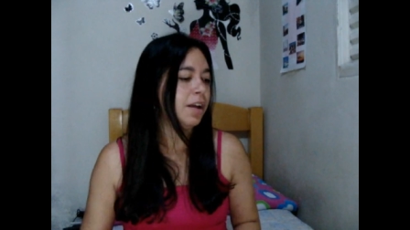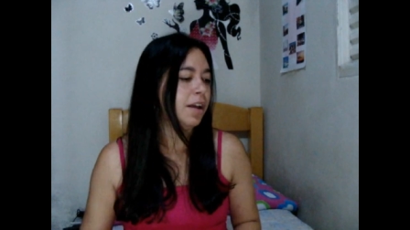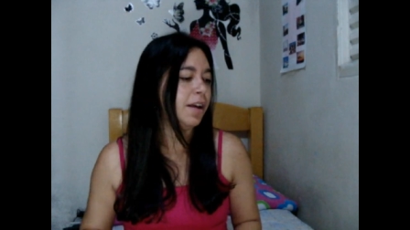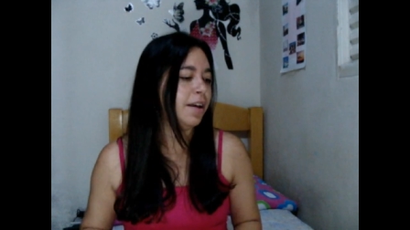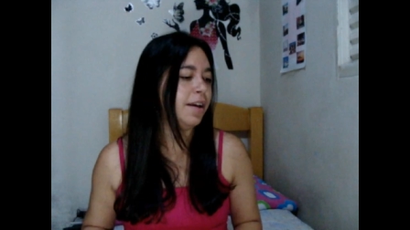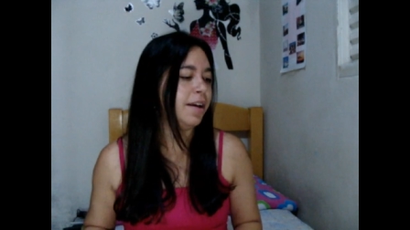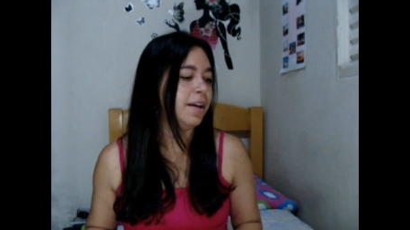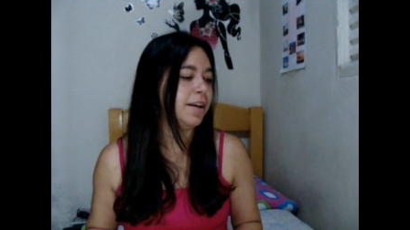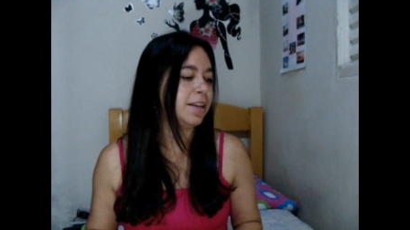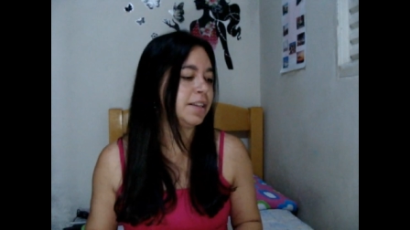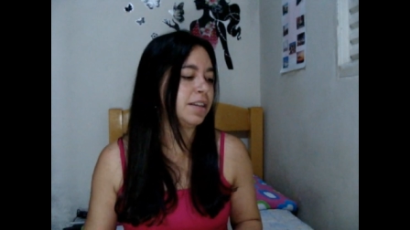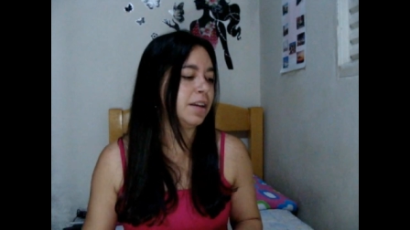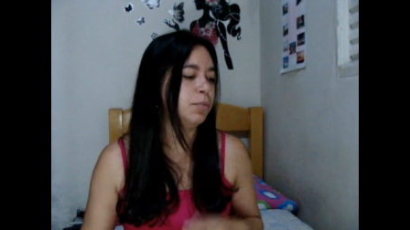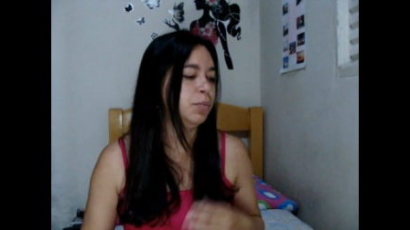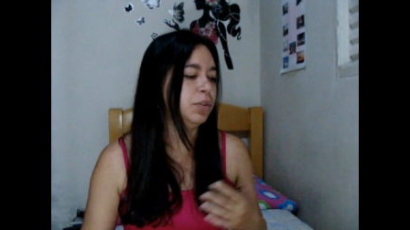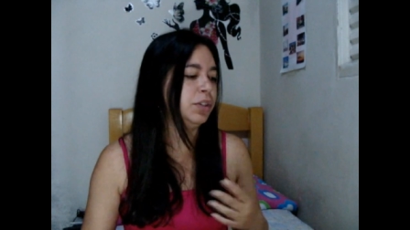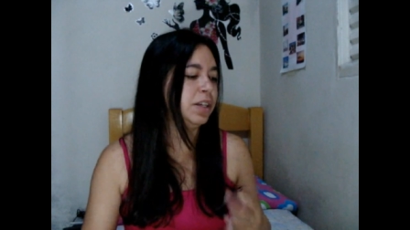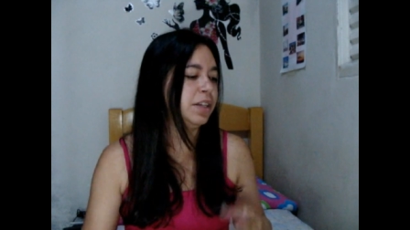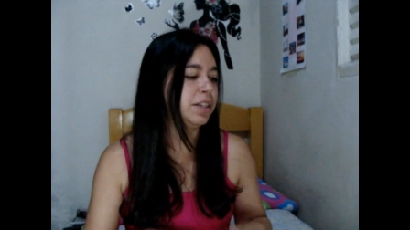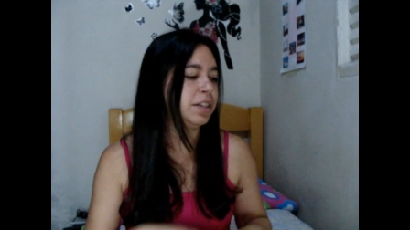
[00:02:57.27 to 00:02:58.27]
é, essa
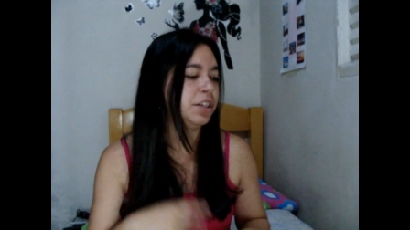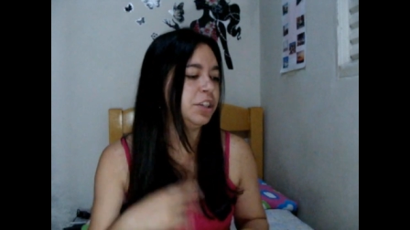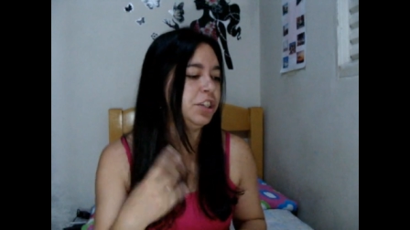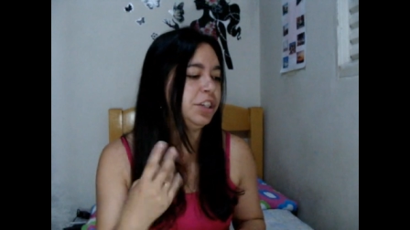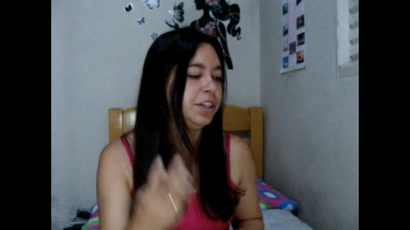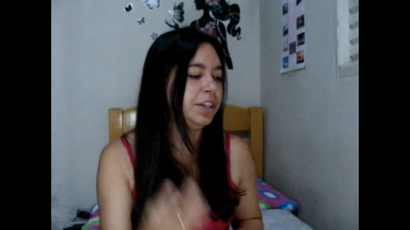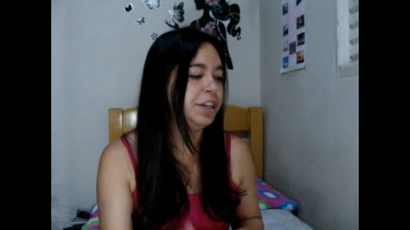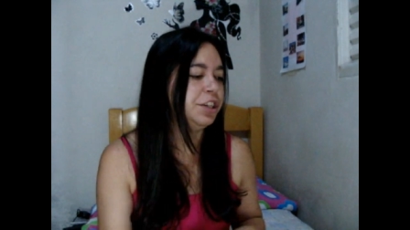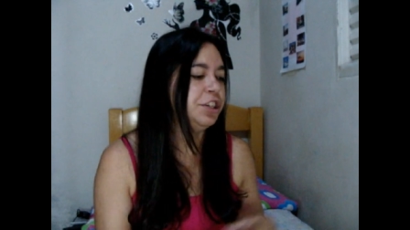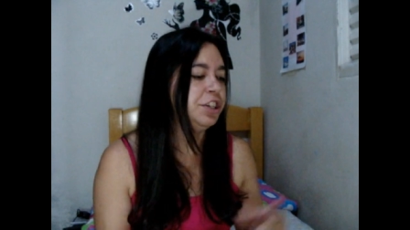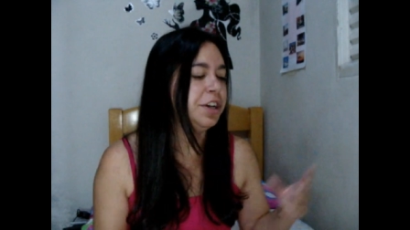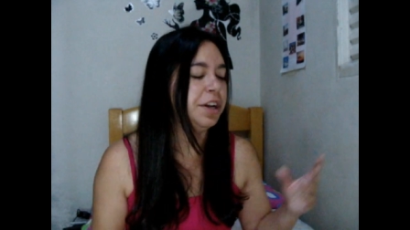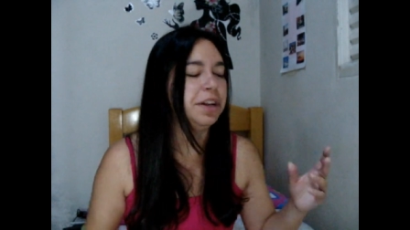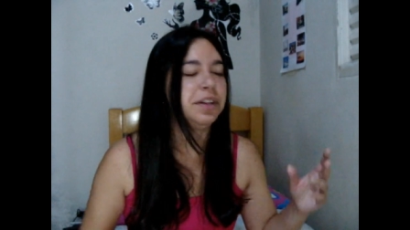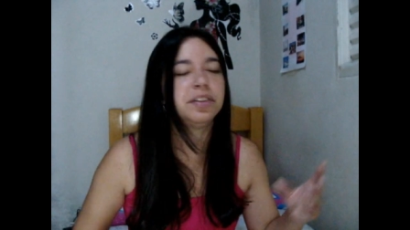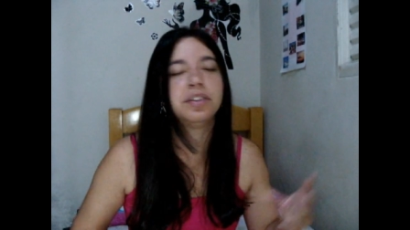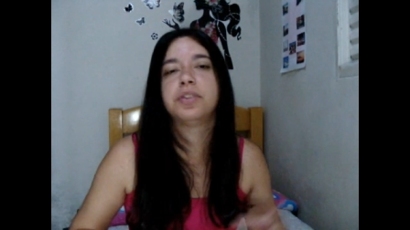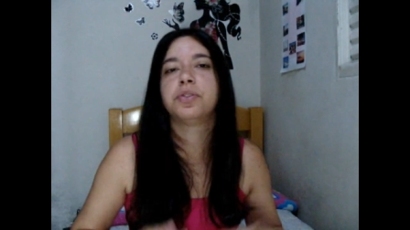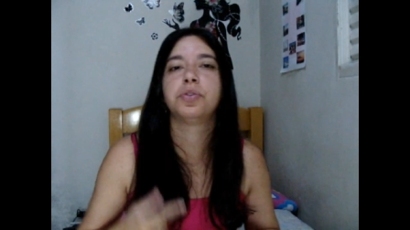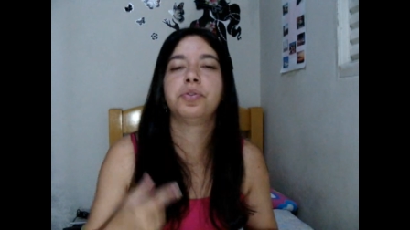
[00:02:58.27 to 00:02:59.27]
mudança de
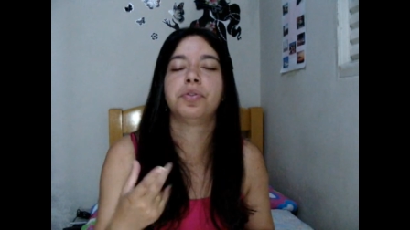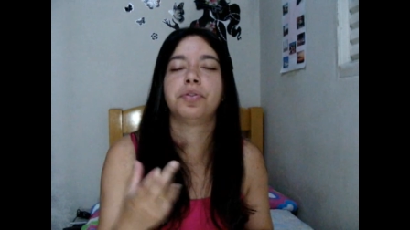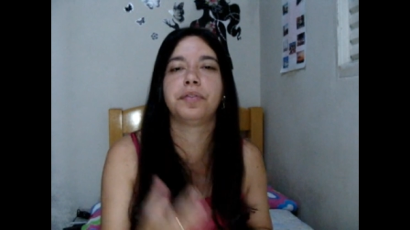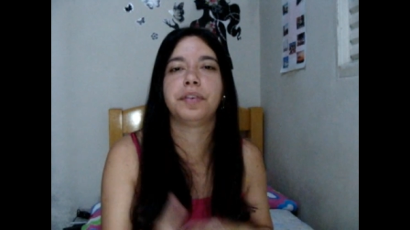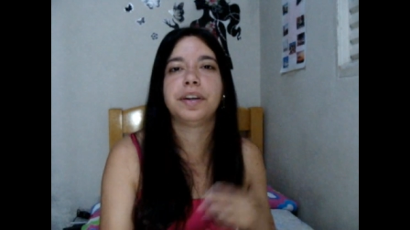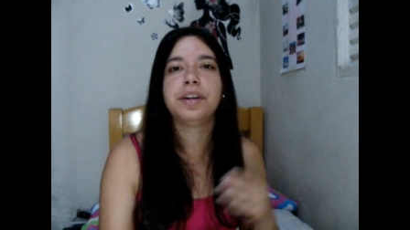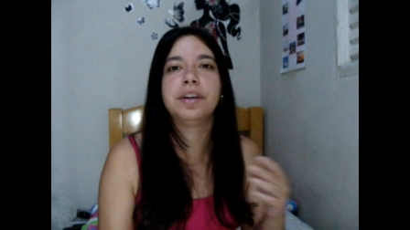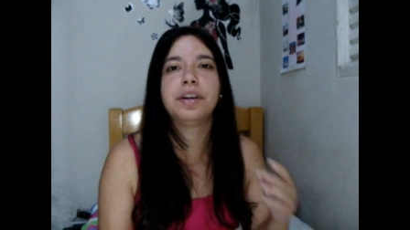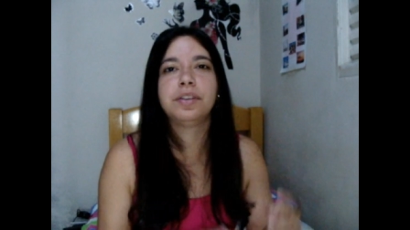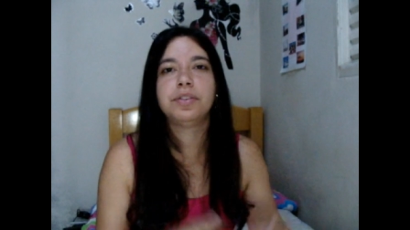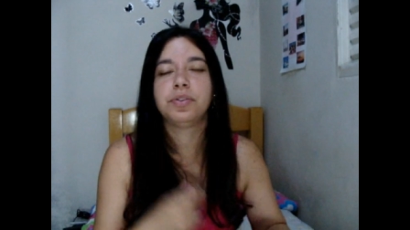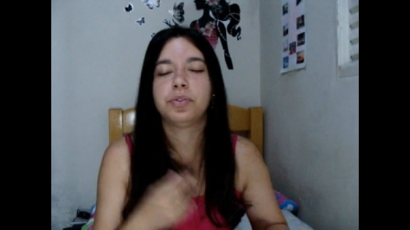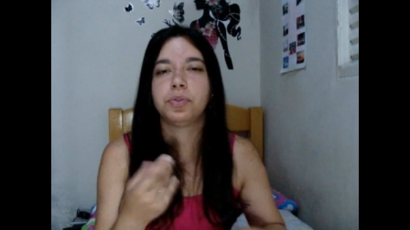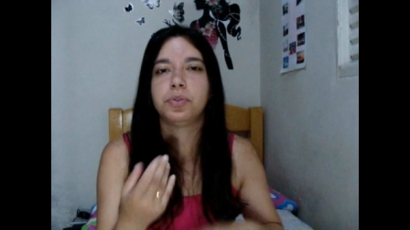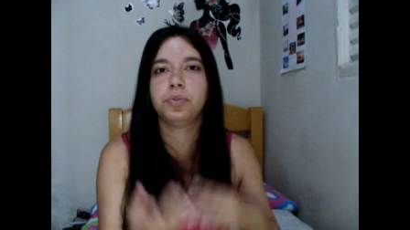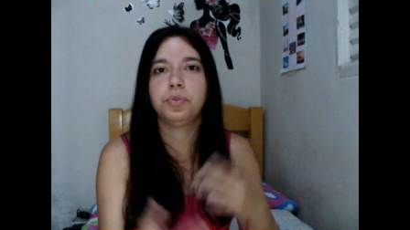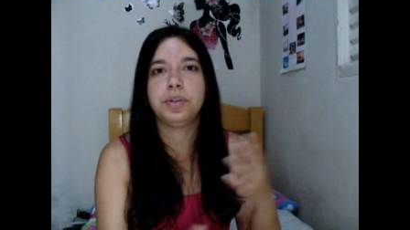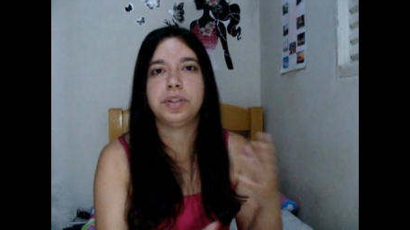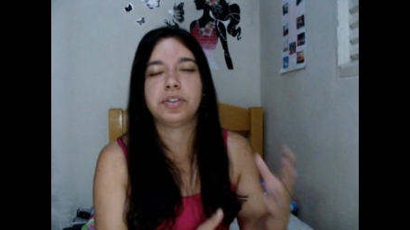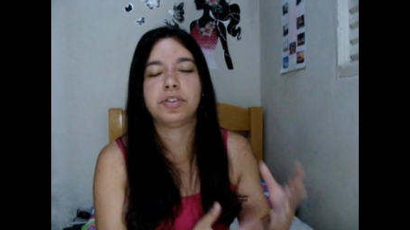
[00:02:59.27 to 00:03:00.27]
ingredientes, se tornou vegano e
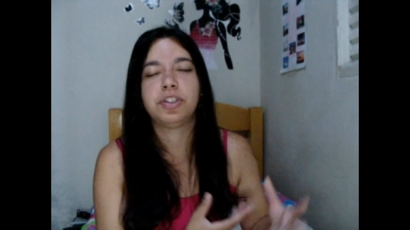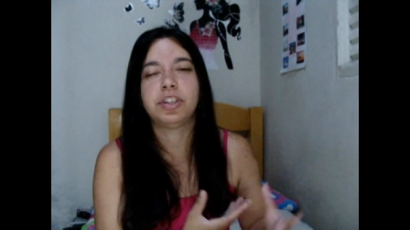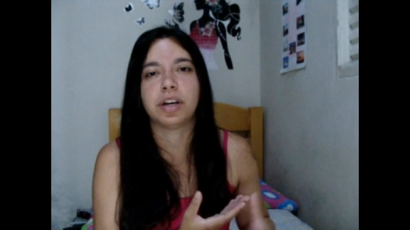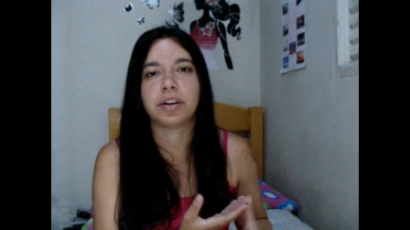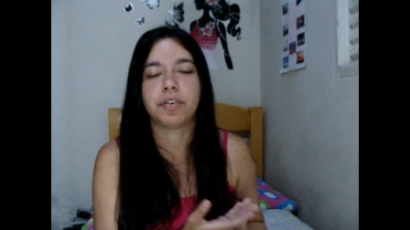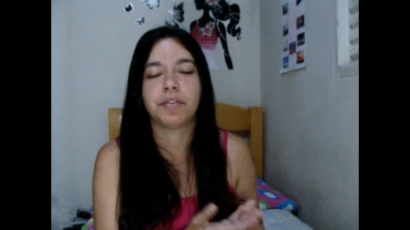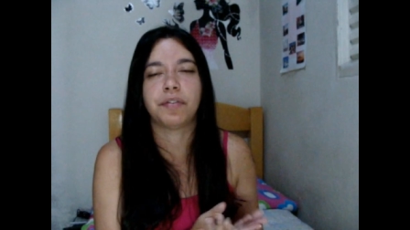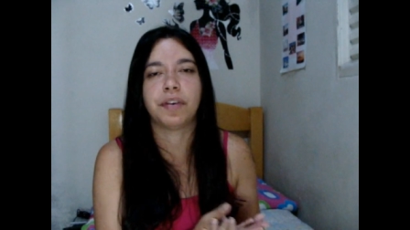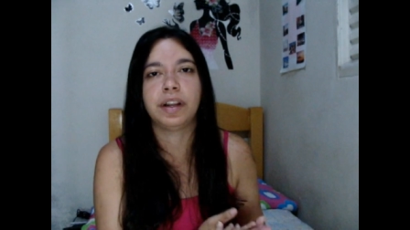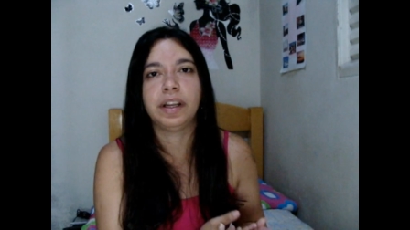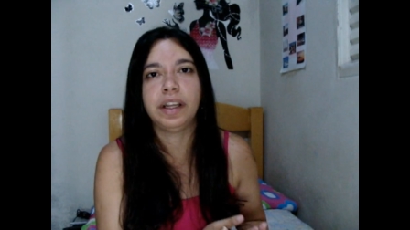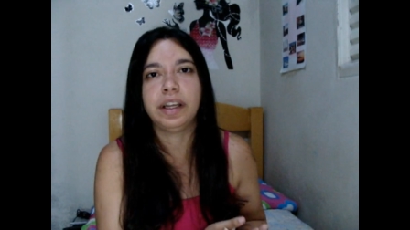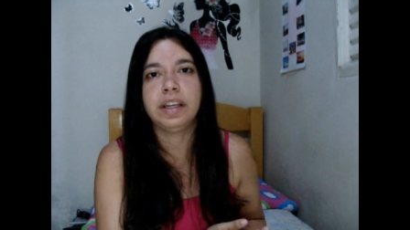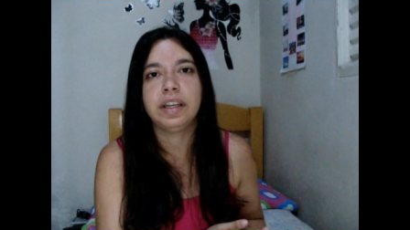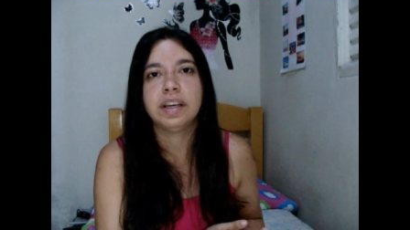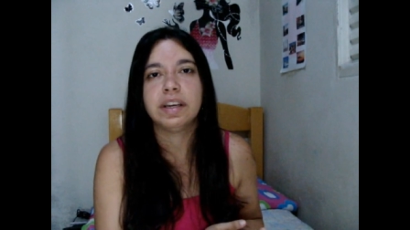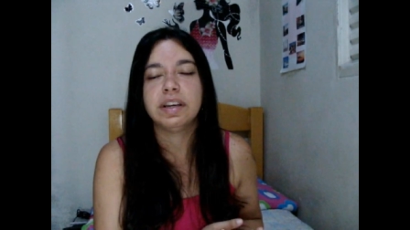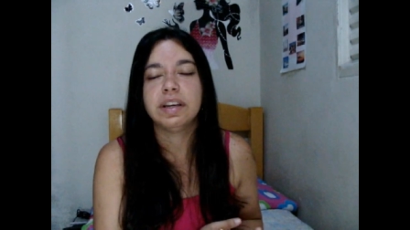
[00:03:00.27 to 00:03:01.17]
tudo isso já que eu falei.